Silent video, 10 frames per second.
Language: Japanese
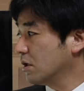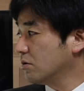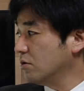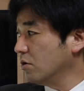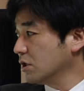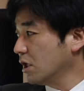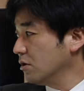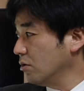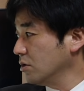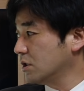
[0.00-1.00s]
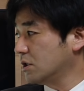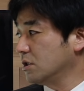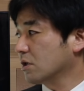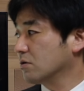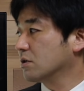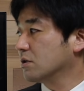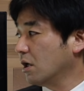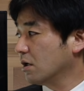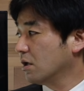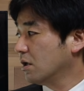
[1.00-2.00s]
えー、不動産投資信託です
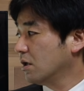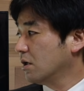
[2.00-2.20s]
ね。